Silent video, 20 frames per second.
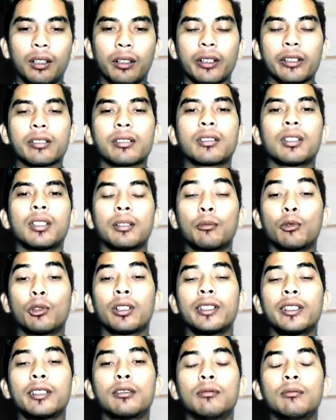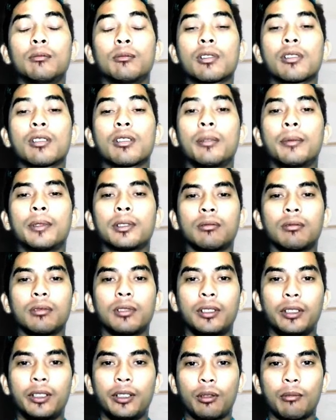Assalamualaikum
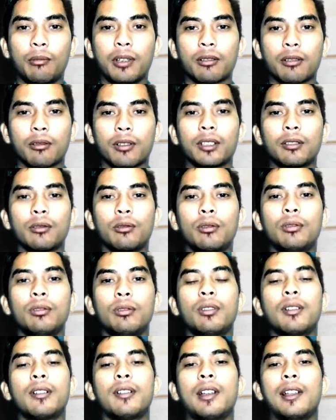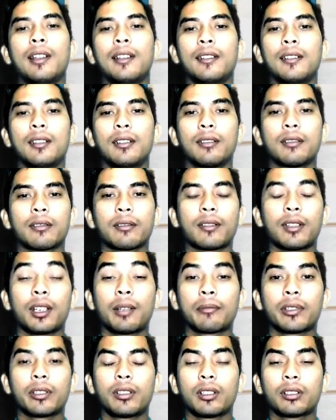warahmatullahi wabarakatuh. Salam
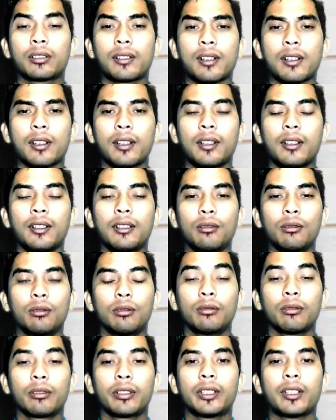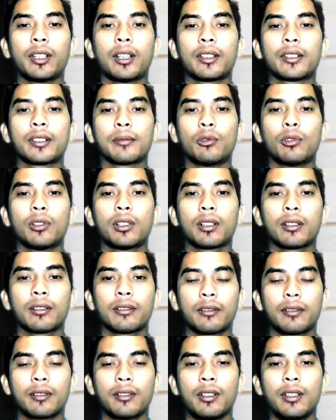sejahtera untuk kita semua.
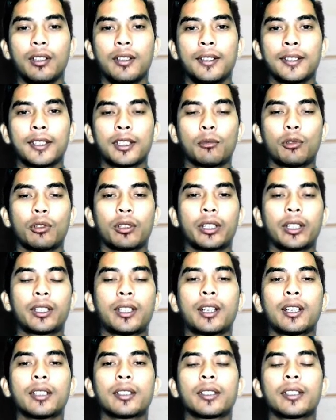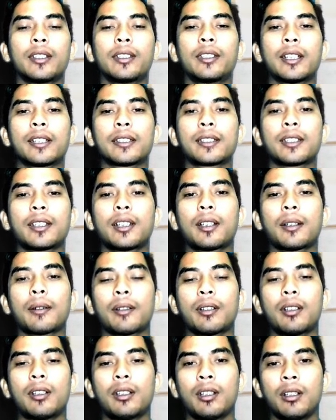Semoga kita senantiasa
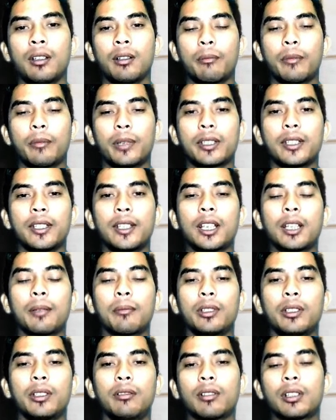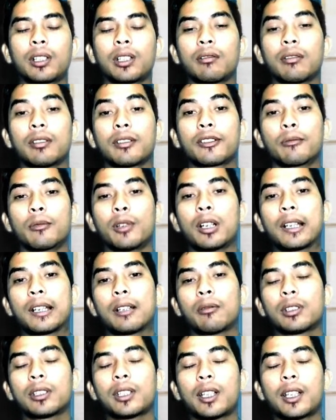masih dalam lindungan Allah
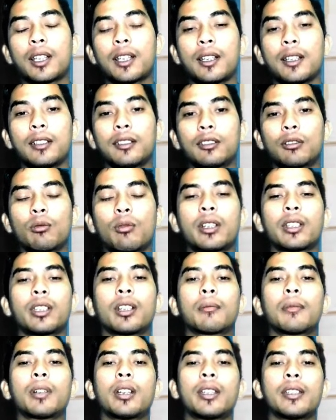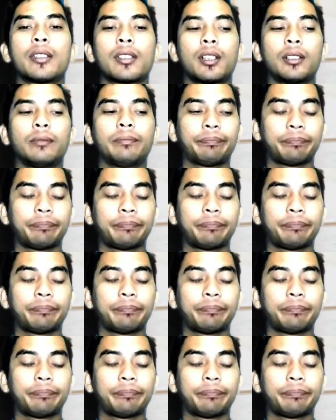Subhanahu wa taala, Tuhan yang Maha Esa.